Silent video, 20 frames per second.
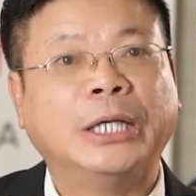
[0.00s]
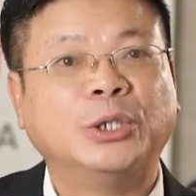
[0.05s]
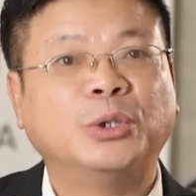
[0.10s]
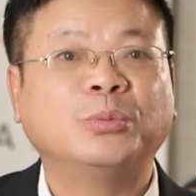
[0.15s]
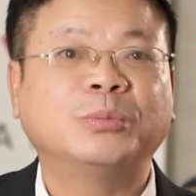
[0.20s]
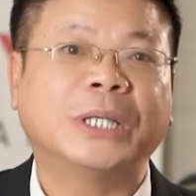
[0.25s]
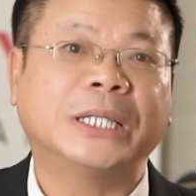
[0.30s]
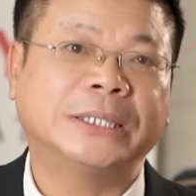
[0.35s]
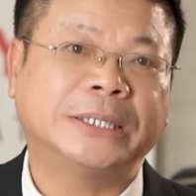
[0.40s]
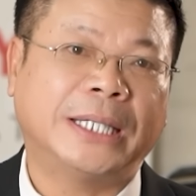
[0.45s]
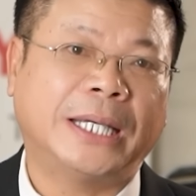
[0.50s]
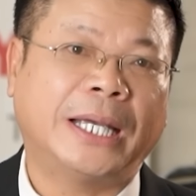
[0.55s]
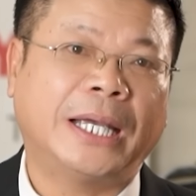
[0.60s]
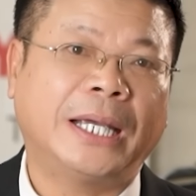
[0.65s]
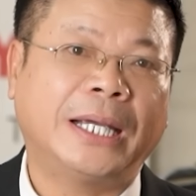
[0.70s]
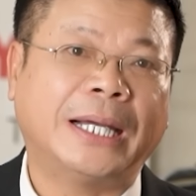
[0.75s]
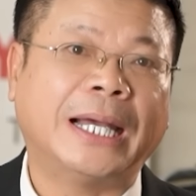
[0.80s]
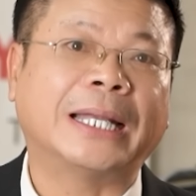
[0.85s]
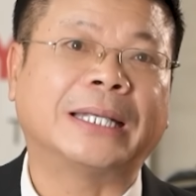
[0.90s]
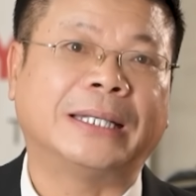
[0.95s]
chúng ta
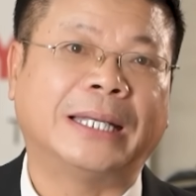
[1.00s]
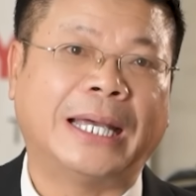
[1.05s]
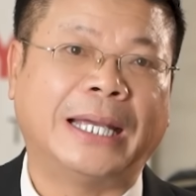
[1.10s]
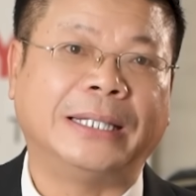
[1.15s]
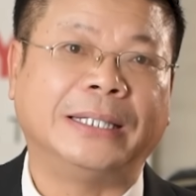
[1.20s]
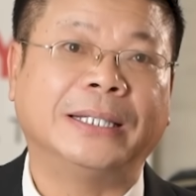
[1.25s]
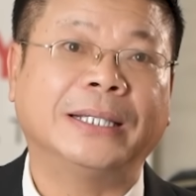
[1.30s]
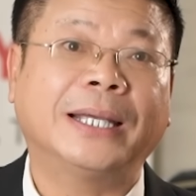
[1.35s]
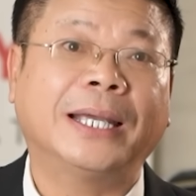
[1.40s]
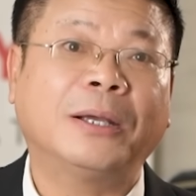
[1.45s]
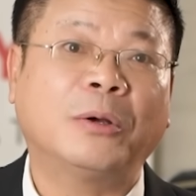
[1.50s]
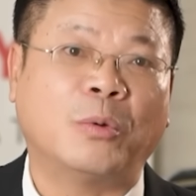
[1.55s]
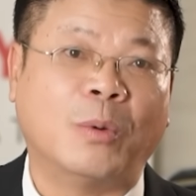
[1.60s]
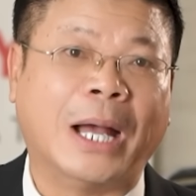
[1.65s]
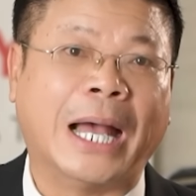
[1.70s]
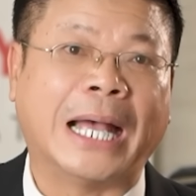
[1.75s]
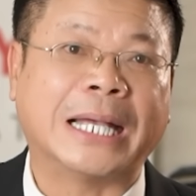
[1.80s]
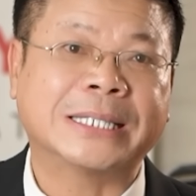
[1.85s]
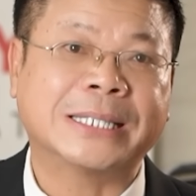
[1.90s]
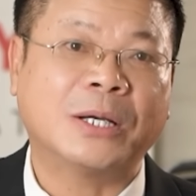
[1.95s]
sẽ gặt lại những cái
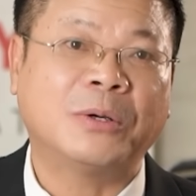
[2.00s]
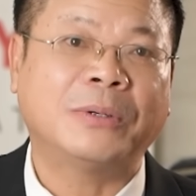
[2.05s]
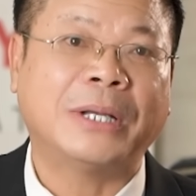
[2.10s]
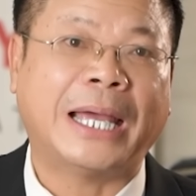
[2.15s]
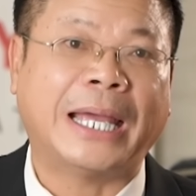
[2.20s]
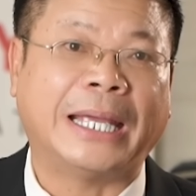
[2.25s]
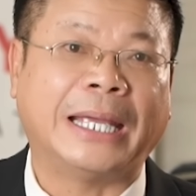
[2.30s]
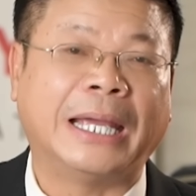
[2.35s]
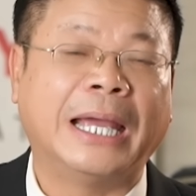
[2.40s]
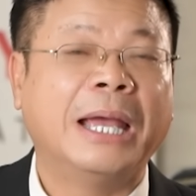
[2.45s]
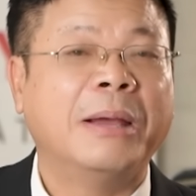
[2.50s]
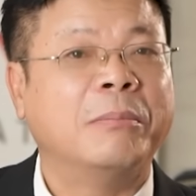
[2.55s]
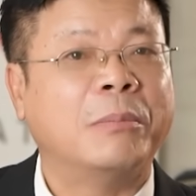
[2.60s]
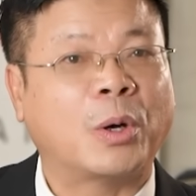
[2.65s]
quả sau này.